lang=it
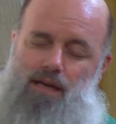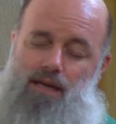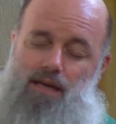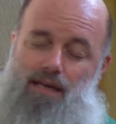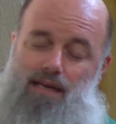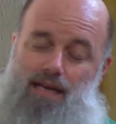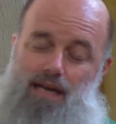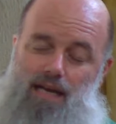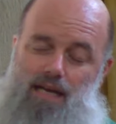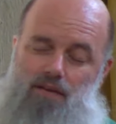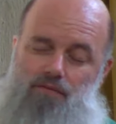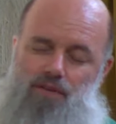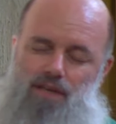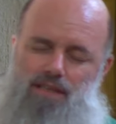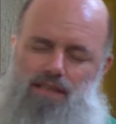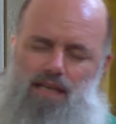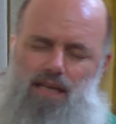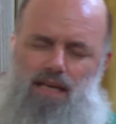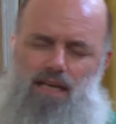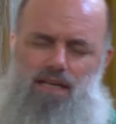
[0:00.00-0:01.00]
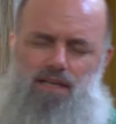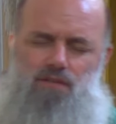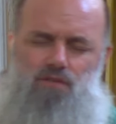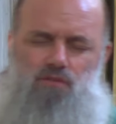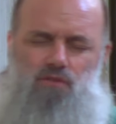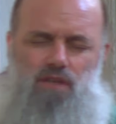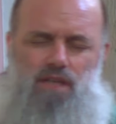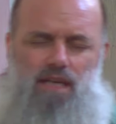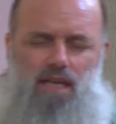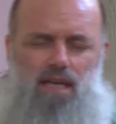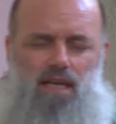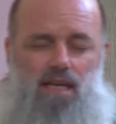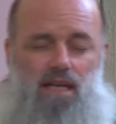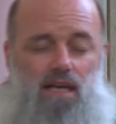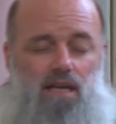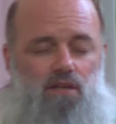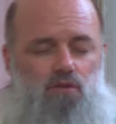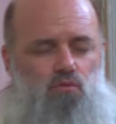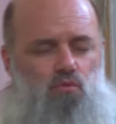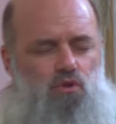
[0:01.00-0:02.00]
Cari fratelli e sorelle,
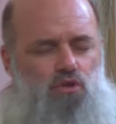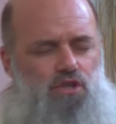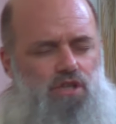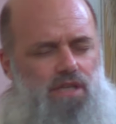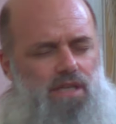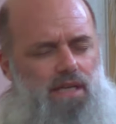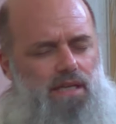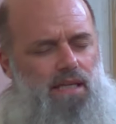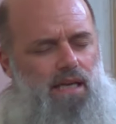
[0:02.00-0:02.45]
la liturgia